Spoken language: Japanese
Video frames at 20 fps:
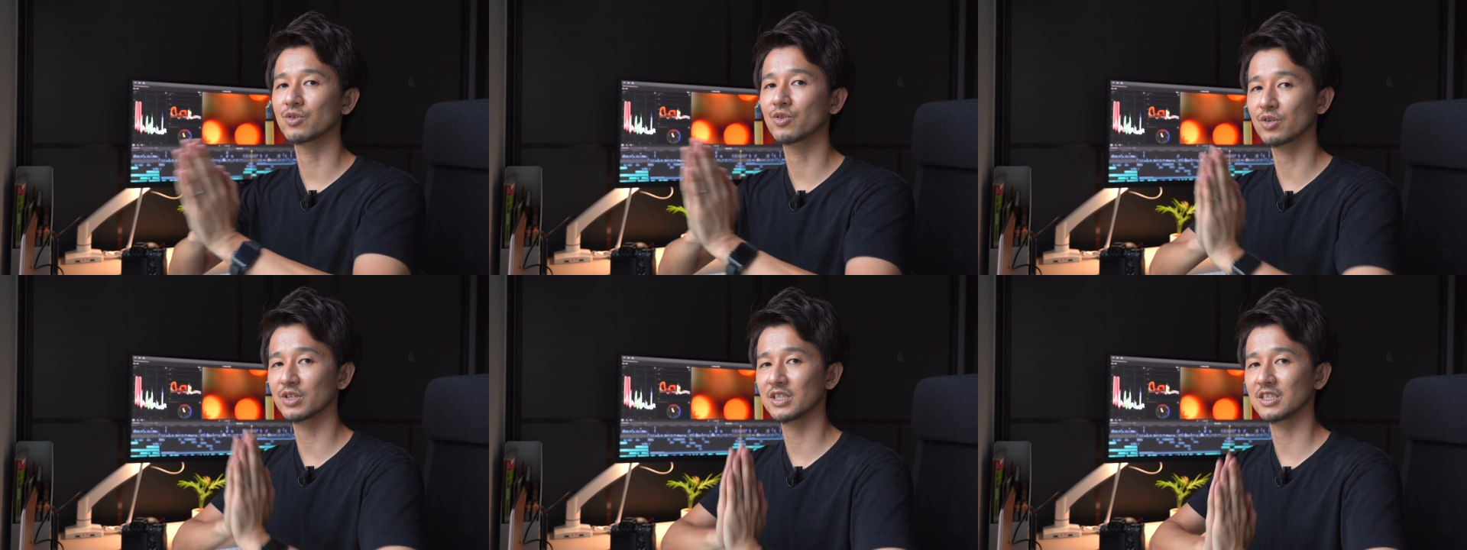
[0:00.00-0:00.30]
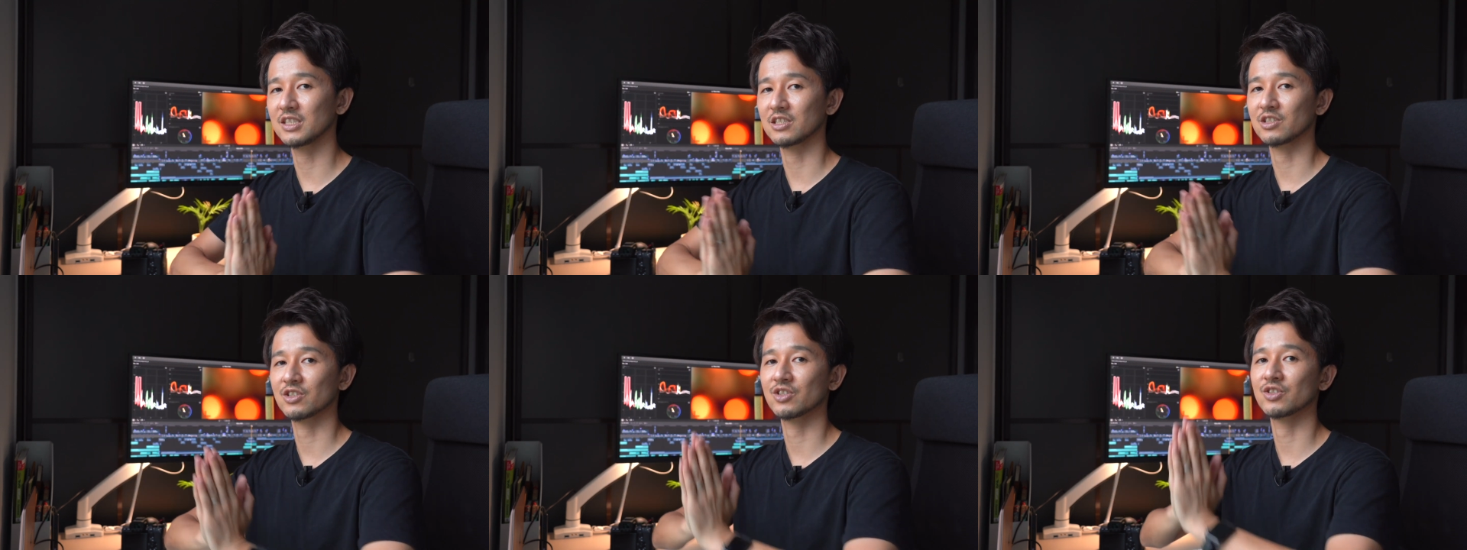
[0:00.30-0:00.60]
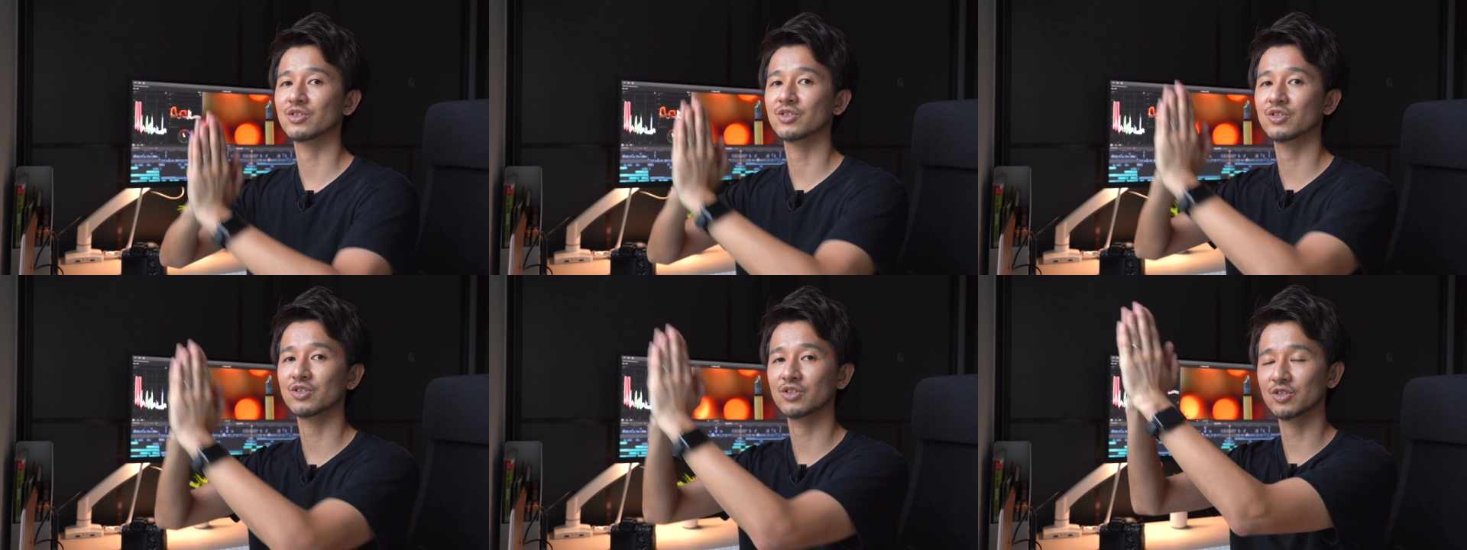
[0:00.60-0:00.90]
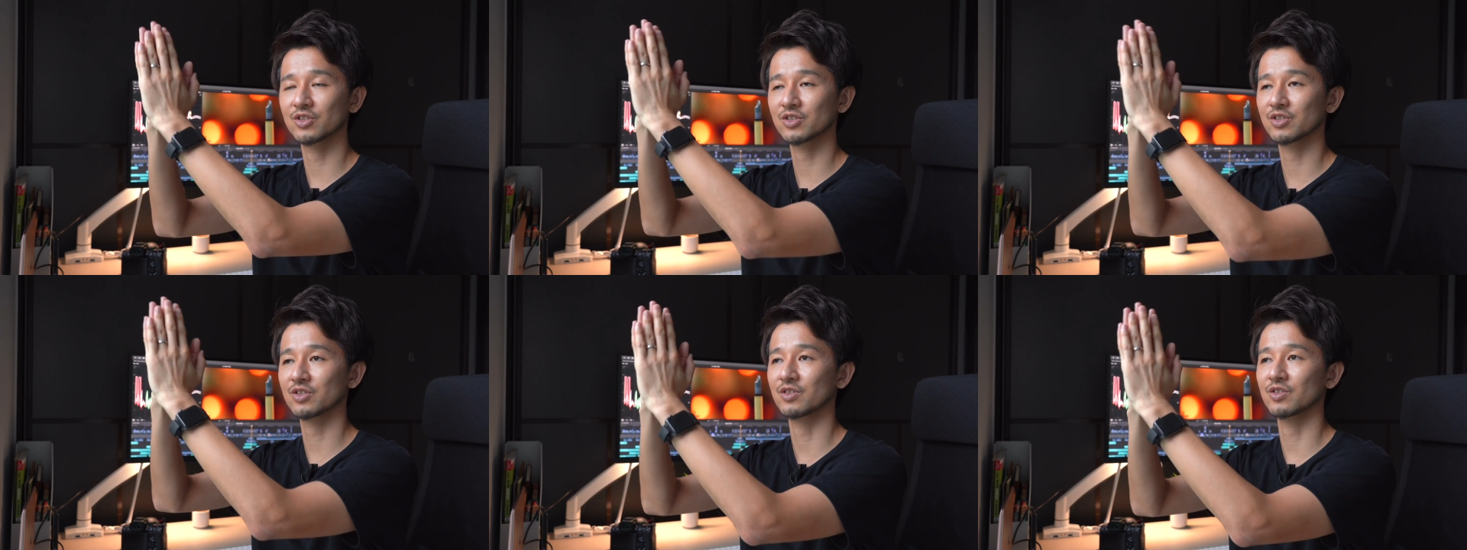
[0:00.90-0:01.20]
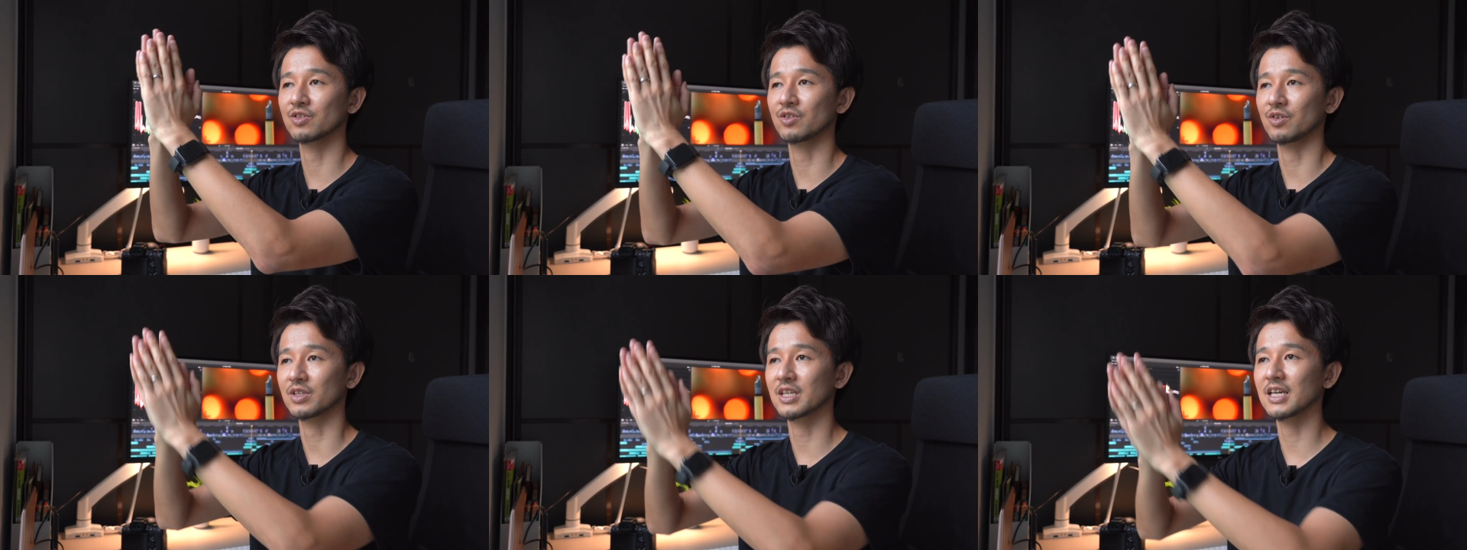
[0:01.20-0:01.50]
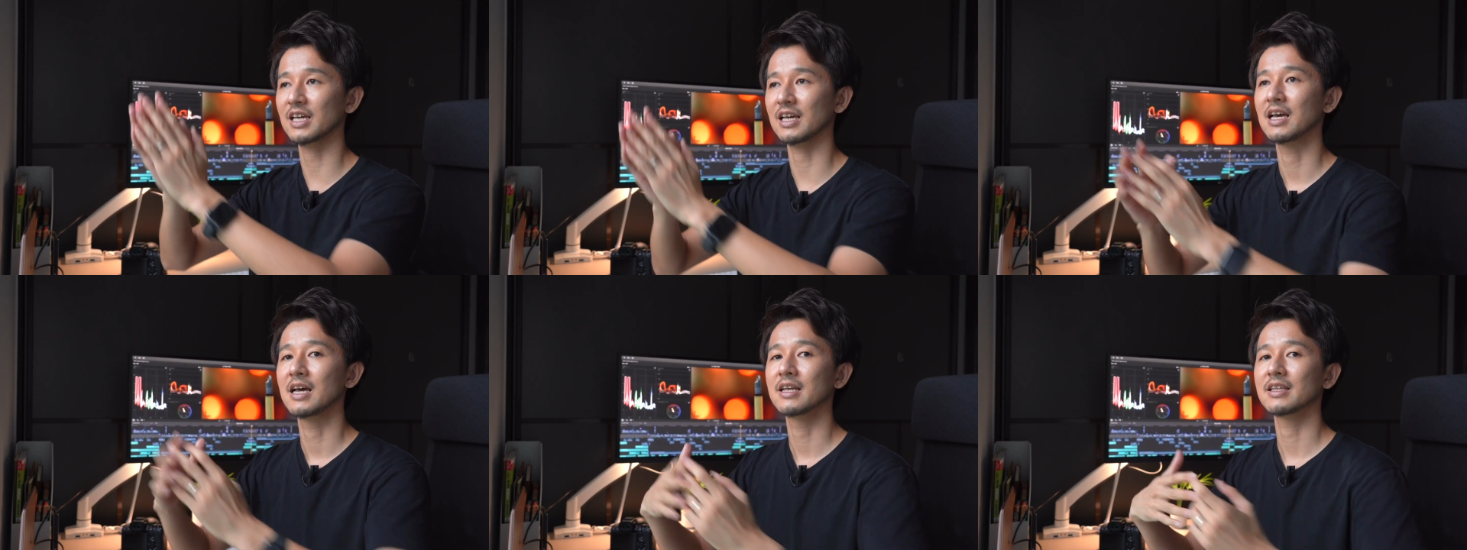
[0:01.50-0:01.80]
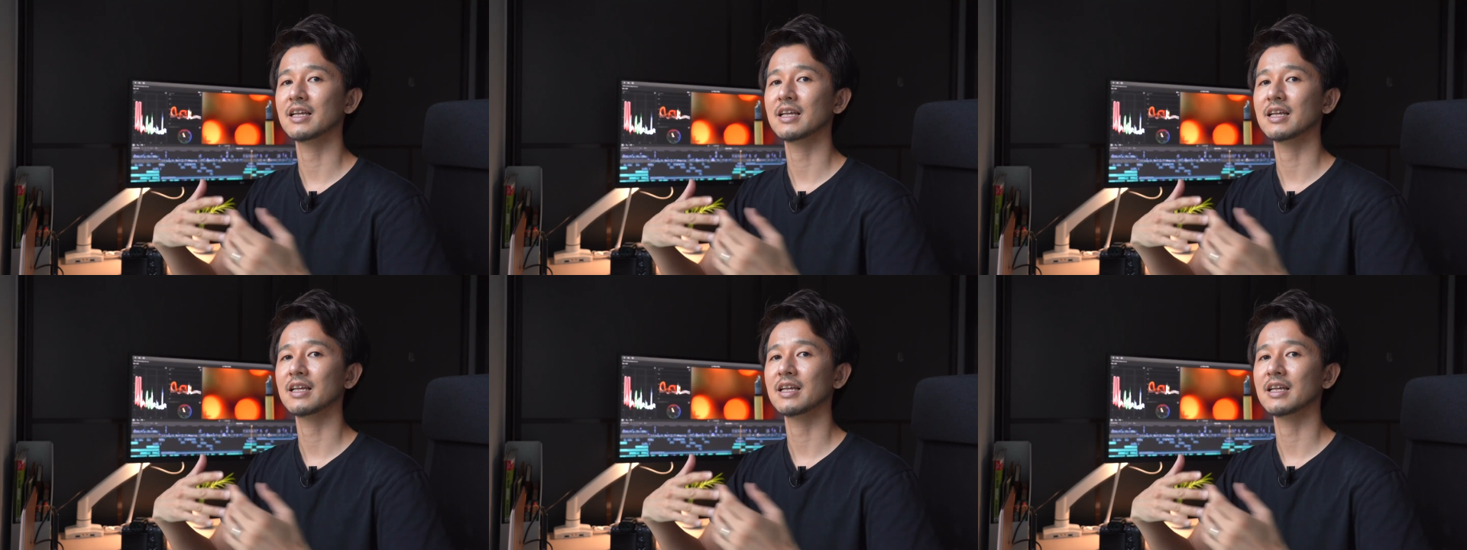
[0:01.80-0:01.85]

動きに集中するので